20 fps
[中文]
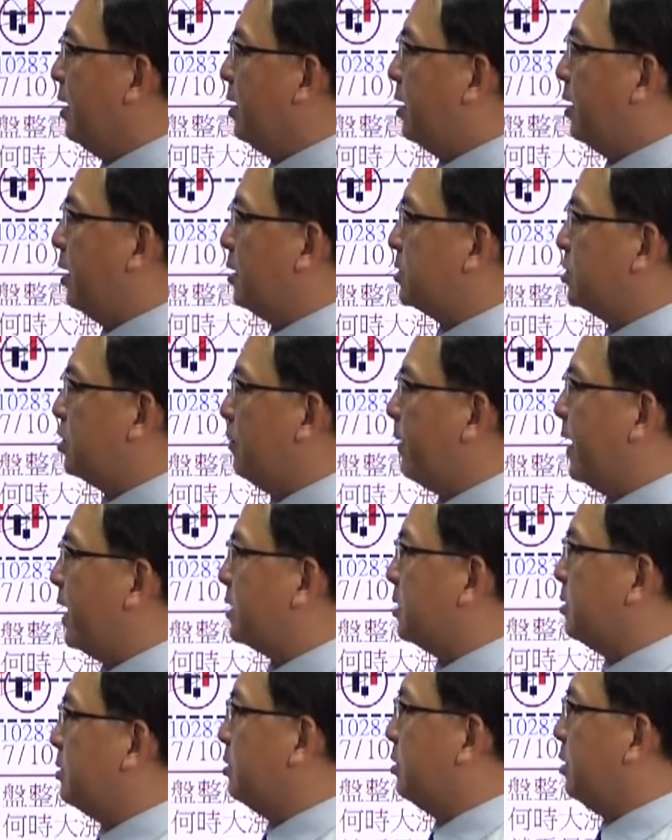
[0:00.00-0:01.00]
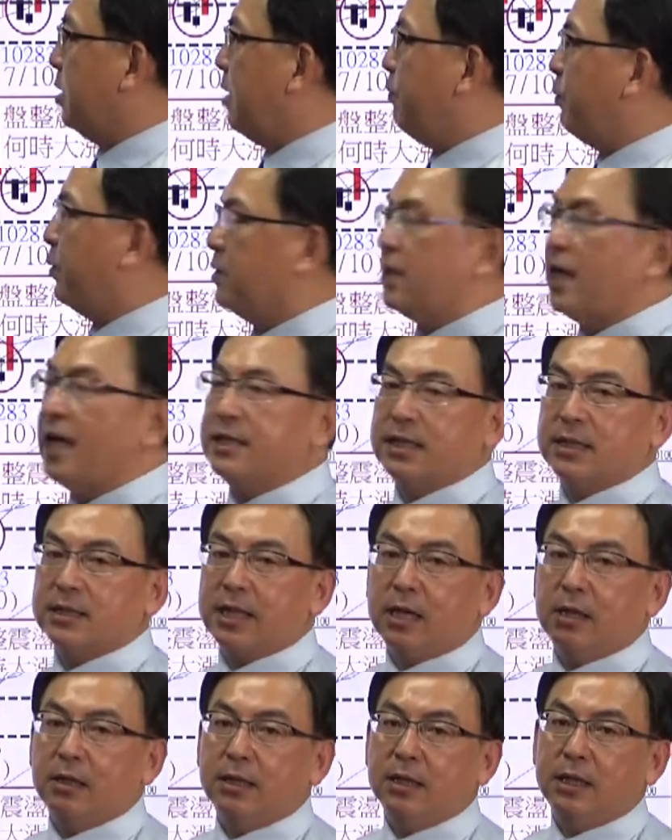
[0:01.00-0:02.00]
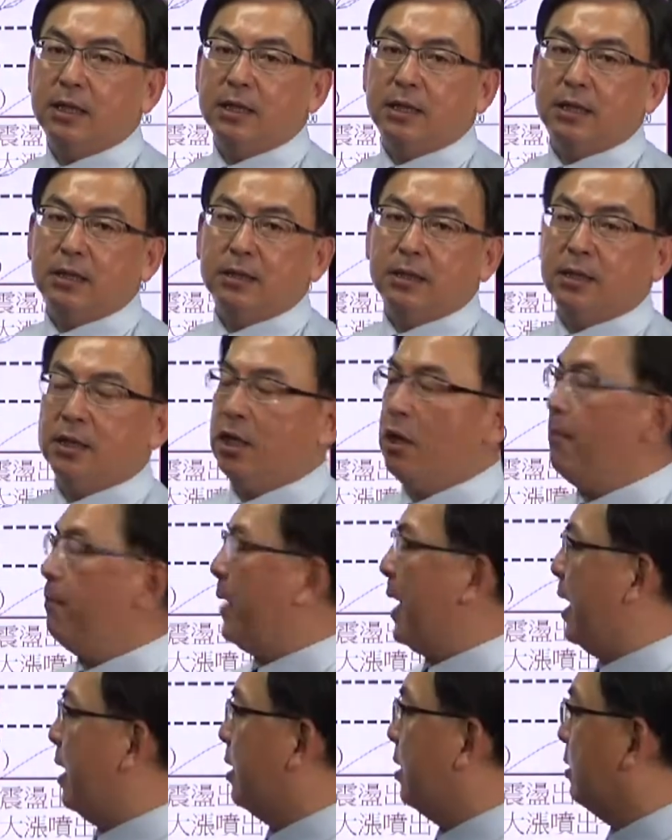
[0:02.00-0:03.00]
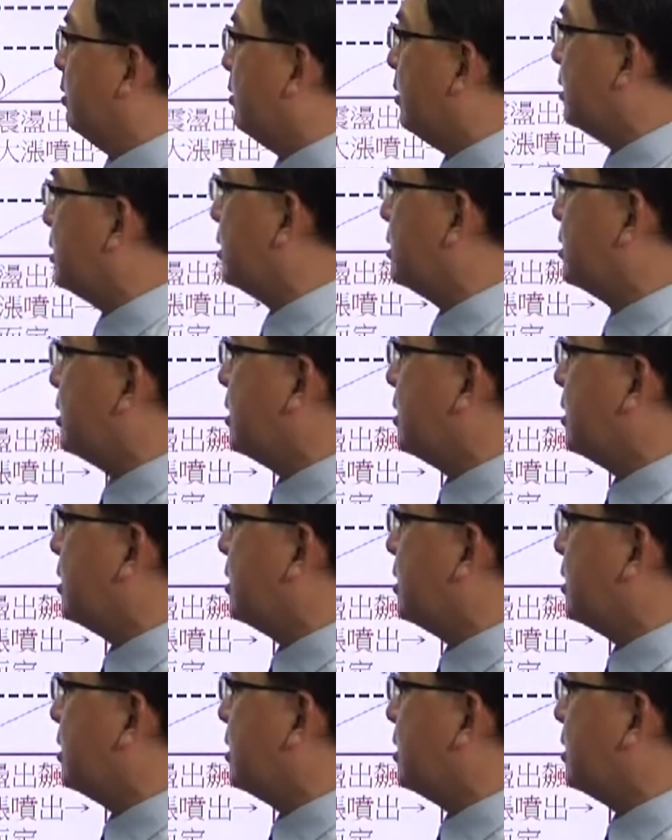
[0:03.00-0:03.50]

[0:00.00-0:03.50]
哦，九八九五一波大涨到一零二六八哈，或者